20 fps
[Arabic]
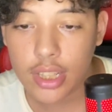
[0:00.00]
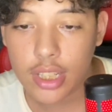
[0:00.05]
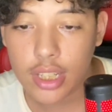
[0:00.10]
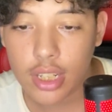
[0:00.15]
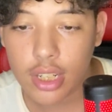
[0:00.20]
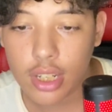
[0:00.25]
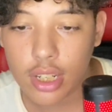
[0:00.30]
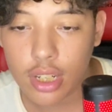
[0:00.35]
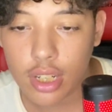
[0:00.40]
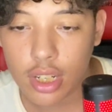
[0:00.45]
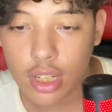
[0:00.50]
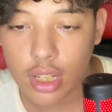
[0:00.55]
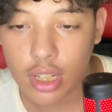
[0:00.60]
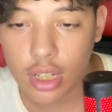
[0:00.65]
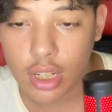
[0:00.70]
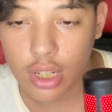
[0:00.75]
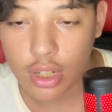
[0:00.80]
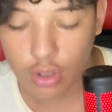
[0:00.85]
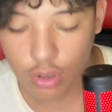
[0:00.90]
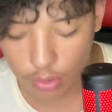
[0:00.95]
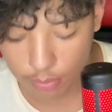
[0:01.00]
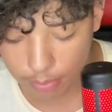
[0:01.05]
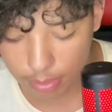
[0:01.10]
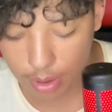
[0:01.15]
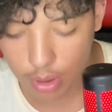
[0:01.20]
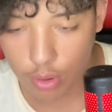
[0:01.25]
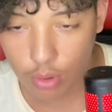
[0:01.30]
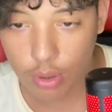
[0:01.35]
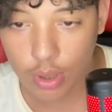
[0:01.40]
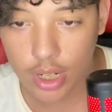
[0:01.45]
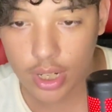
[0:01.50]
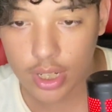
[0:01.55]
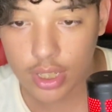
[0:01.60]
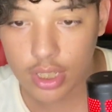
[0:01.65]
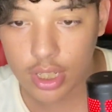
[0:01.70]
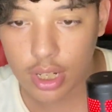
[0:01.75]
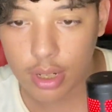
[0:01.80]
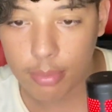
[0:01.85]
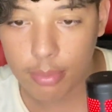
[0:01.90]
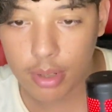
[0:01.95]
هادي آه كوبي يا
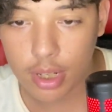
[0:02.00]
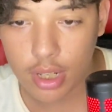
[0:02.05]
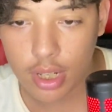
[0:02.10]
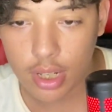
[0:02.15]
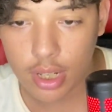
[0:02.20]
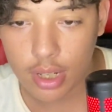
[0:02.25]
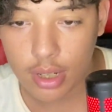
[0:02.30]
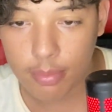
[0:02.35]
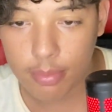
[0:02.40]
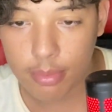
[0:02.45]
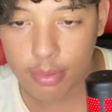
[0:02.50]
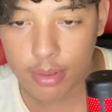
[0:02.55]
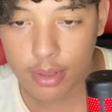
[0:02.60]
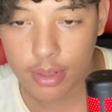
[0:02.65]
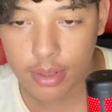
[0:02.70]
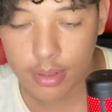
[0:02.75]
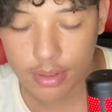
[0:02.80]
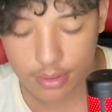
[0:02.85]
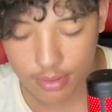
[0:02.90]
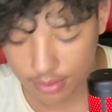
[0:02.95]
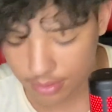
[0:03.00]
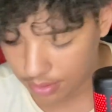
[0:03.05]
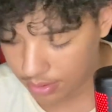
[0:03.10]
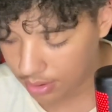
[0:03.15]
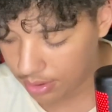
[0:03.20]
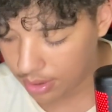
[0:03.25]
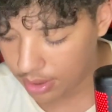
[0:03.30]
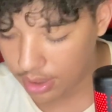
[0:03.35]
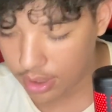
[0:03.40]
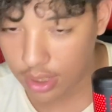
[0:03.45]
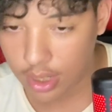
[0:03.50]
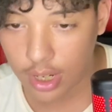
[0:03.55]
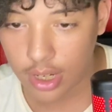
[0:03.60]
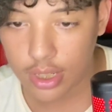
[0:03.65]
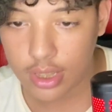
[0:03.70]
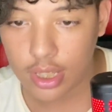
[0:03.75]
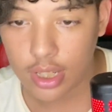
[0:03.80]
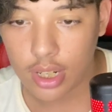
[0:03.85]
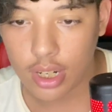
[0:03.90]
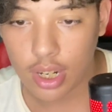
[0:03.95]
شباب
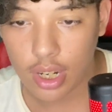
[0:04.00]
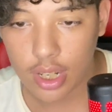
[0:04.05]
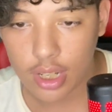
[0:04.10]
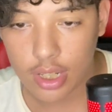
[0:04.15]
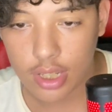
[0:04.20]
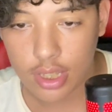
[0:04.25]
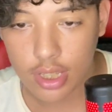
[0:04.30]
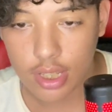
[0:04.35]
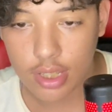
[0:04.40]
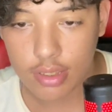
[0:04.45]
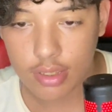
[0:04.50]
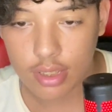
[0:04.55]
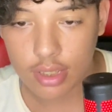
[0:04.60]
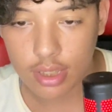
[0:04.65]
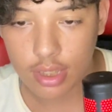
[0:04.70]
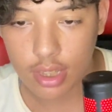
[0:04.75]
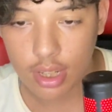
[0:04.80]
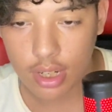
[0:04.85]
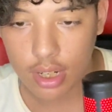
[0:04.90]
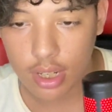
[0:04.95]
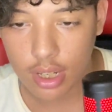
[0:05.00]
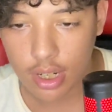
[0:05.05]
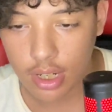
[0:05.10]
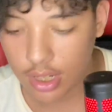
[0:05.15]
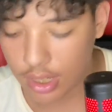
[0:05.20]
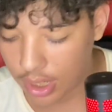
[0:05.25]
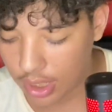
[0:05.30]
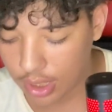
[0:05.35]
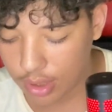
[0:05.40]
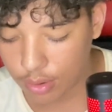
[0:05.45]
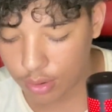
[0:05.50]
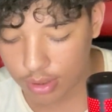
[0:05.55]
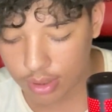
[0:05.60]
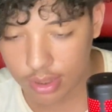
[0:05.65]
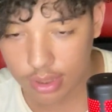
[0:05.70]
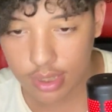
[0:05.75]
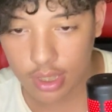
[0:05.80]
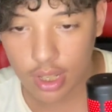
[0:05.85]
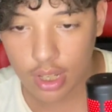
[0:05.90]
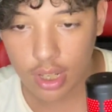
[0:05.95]
اي ثينك لايك ذيس الدراري نحيدو
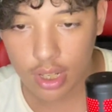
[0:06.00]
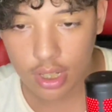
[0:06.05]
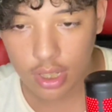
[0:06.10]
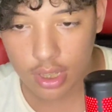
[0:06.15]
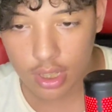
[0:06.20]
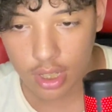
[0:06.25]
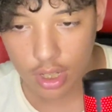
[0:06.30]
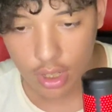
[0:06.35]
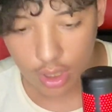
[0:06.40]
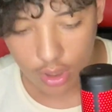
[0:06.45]
هاد الزائد